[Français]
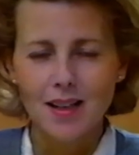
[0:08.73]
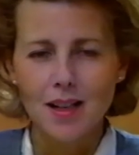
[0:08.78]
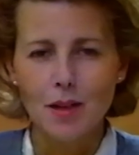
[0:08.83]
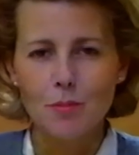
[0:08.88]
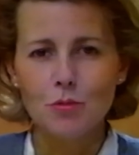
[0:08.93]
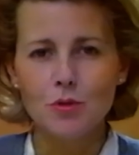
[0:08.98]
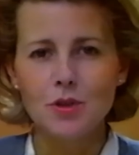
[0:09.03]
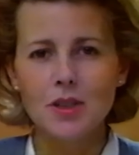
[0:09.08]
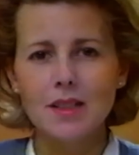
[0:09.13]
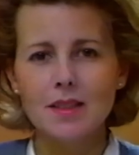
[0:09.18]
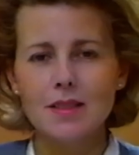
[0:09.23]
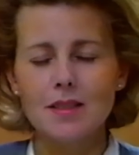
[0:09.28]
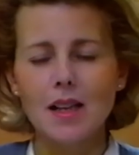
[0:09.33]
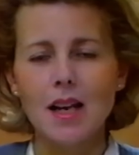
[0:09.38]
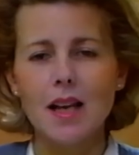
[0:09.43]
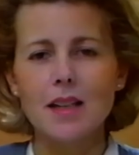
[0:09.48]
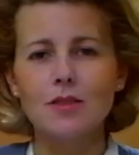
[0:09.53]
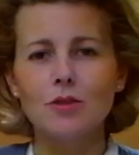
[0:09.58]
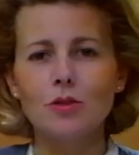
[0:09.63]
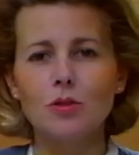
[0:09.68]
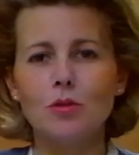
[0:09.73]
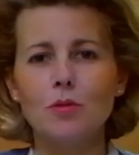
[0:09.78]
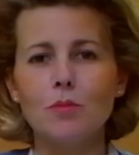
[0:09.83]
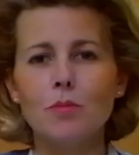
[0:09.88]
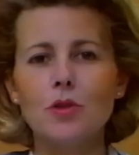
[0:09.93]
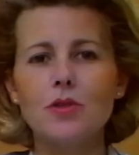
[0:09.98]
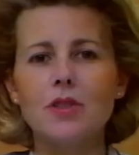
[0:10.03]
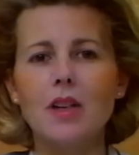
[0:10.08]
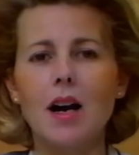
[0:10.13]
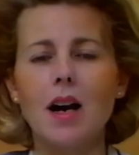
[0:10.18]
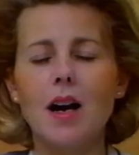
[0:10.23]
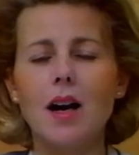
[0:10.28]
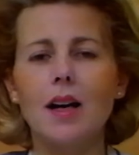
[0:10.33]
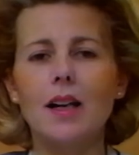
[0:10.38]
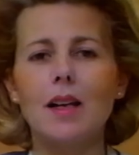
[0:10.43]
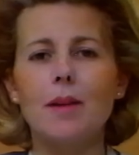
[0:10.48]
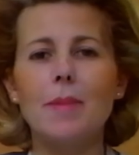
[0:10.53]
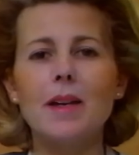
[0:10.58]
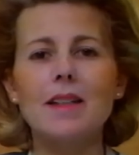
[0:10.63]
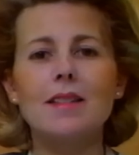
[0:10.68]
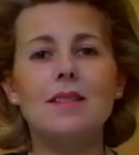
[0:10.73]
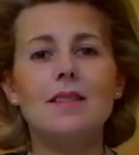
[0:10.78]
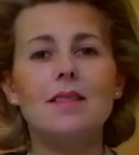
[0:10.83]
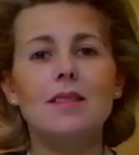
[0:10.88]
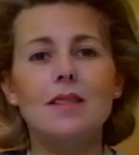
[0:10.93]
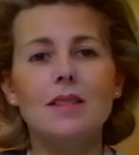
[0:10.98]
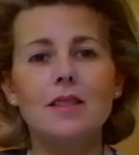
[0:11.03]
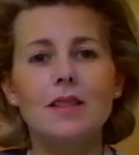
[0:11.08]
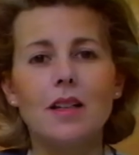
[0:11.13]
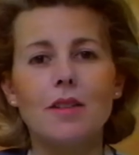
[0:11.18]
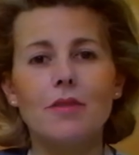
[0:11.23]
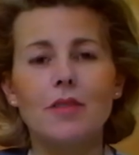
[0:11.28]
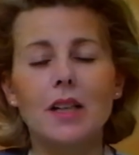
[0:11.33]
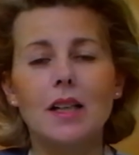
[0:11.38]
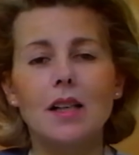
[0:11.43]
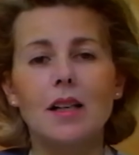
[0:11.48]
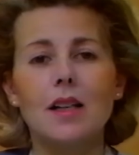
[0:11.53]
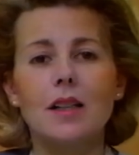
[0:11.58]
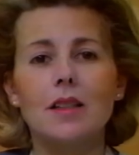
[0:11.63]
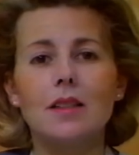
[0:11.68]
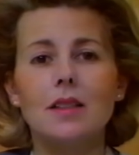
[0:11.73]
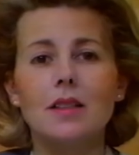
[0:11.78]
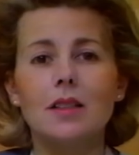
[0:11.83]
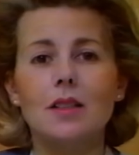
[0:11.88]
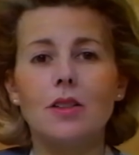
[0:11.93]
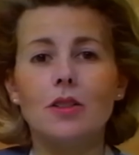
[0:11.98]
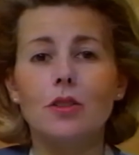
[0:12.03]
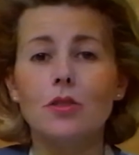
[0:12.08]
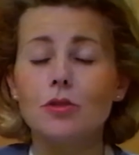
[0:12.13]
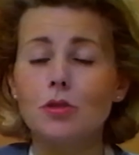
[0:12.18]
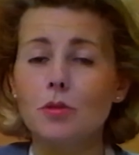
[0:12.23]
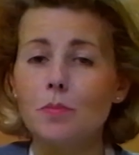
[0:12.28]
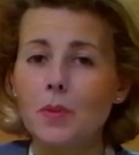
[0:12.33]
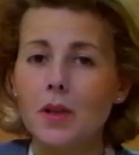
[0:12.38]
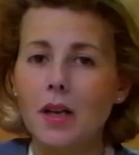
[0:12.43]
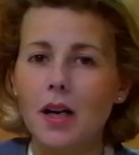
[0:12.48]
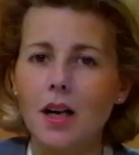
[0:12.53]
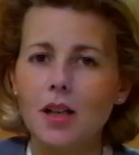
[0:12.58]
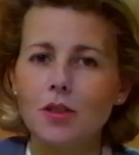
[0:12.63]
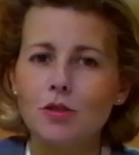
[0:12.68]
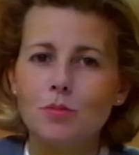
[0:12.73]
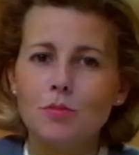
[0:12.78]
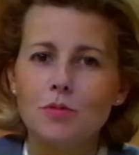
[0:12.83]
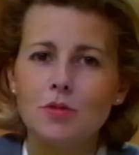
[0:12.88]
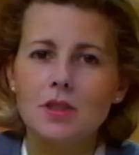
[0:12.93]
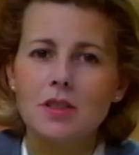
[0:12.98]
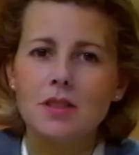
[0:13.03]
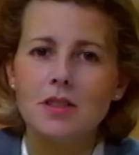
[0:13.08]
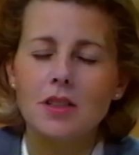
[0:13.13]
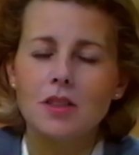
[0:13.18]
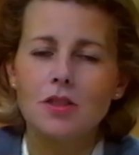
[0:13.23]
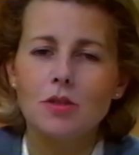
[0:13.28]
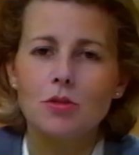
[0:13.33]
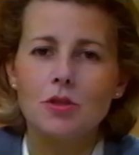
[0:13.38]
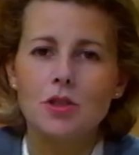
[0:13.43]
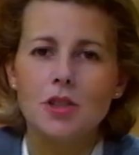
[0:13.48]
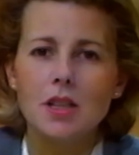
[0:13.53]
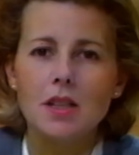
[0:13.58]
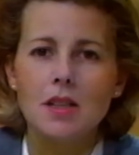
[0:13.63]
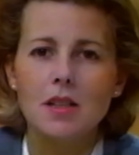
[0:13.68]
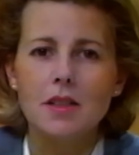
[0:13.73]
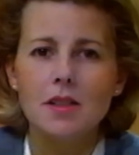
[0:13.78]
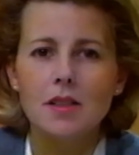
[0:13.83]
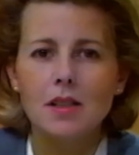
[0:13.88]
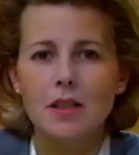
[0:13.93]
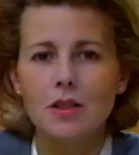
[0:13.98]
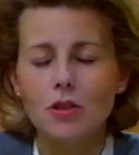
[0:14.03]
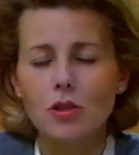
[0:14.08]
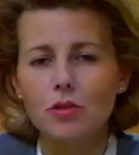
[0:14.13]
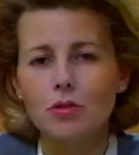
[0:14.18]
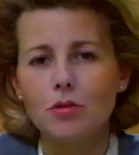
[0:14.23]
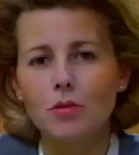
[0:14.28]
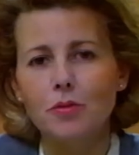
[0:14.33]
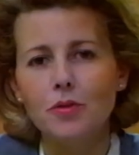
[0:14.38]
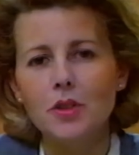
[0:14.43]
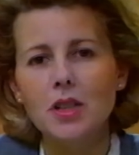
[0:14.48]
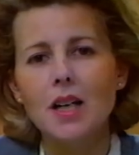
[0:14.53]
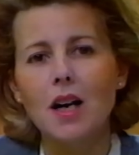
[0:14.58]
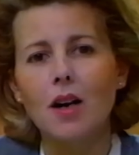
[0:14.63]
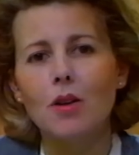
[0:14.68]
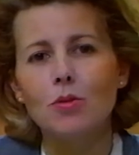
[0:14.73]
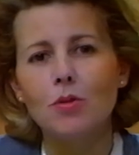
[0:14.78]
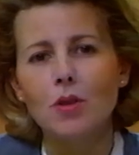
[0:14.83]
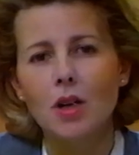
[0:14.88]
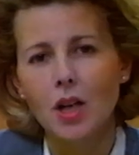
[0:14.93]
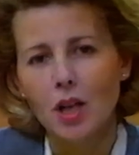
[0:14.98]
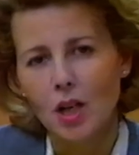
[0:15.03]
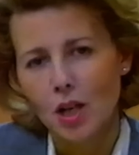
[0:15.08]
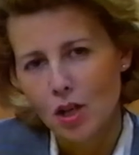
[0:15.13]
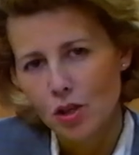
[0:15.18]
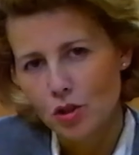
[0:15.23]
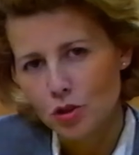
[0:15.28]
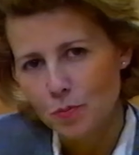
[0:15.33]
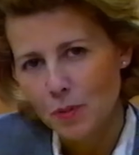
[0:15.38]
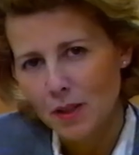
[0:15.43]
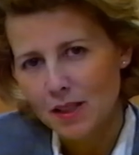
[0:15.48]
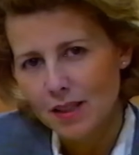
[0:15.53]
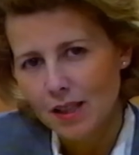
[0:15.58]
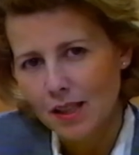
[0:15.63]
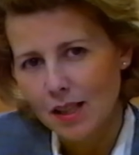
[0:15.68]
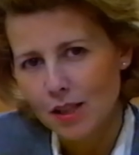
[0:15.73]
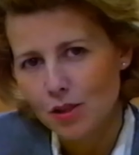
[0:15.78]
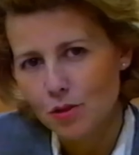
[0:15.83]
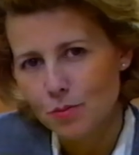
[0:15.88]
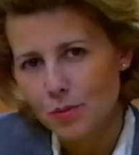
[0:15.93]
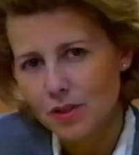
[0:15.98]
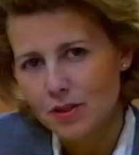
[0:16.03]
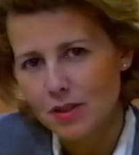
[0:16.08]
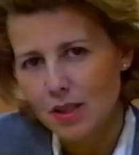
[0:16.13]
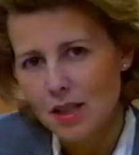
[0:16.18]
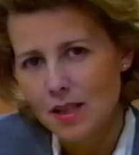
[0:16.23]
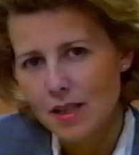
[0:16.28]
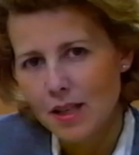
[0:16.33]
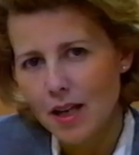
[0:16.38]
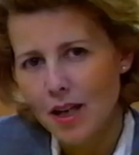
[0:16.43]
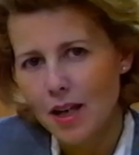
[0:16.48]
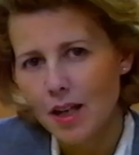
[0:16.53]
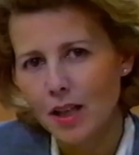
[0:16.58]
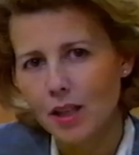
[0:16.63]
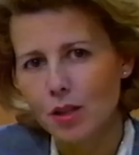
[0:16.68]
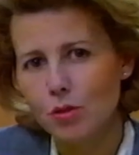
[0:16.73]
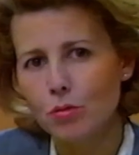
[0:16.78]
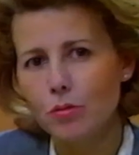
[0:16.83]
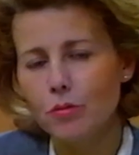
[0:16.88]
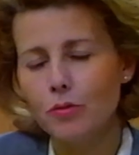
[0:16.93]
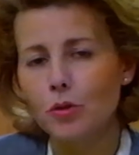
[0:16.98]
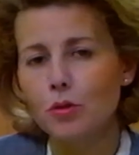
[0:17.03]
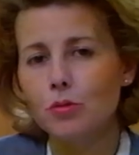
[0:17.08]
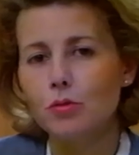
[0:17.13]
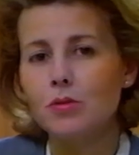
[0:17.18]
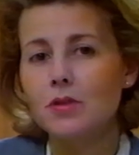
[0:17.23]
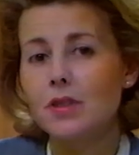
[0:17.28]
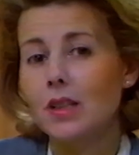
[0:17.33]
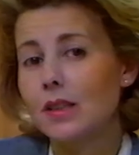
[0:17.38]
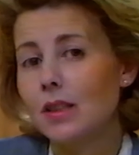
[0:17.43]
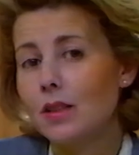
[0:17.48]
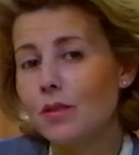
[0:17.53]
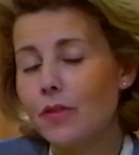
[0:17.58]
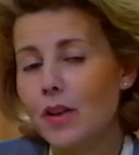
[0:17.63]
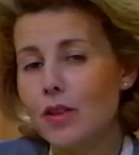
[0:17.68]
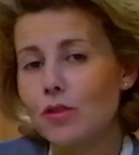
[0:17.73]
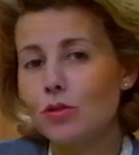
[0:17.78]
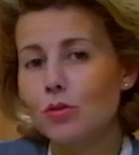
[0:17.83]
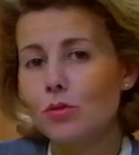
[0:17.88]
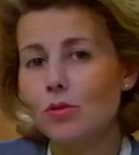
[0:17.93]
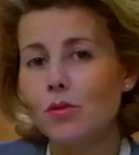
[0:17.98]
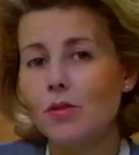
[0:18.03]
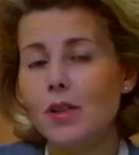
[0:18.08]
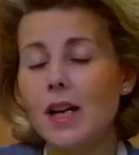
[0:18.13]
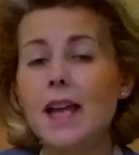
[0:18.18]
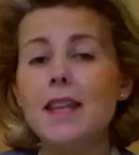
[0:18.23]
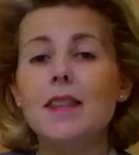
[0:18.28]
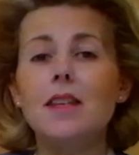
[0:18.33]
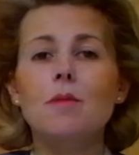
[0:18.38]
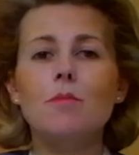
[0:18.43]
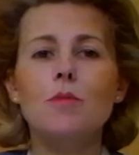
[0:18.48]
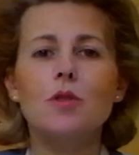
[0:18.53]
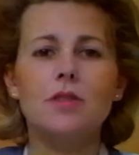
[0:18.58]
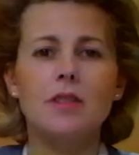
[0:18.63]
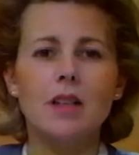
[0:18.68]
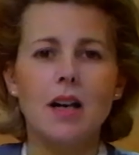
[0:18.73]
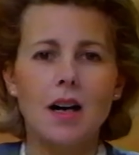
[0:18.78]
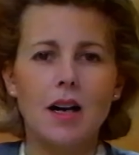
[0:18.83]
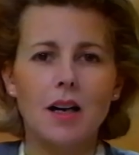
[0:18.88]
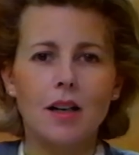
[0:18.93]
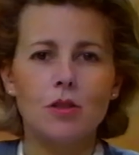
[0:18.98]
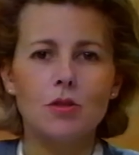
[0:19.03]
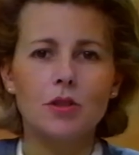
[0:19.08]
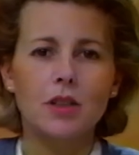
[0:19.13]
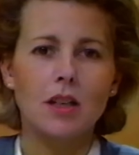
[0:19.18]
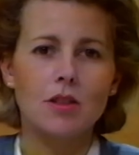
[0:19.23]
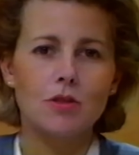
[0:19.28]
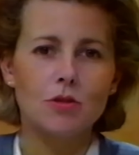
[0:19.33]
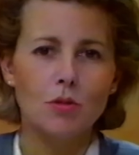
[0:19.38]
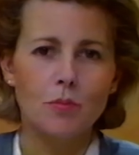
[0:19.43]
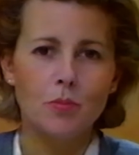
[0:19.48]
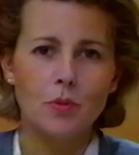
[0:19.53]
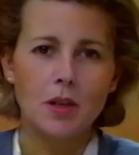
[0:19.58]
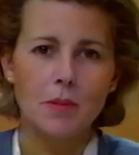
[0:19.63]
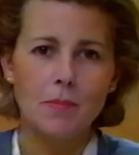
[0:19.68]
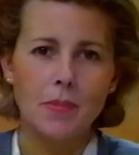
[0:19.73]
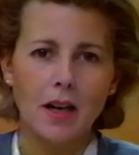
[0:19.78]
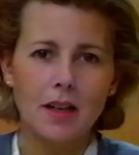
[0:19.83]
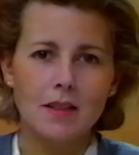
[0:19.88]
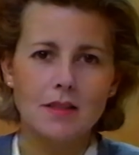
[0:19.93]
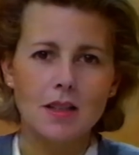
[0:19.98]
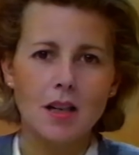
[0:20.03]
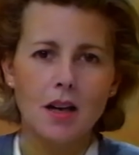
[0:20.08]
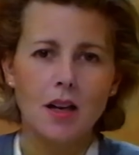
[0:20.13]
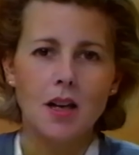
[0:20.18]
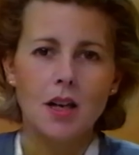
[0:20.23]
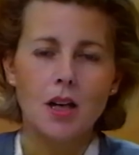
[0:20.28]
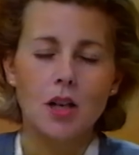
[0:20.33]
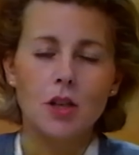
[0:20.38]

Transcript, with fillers: La musique céleste de Mozart à la Bastille avec l'un des grands opéras du musicien de génie, Les Noces de Figaro. Le spectacle a commencé hier et ouvre d'une certaine façon l'année Mozart. L'occasion pour les Parisiens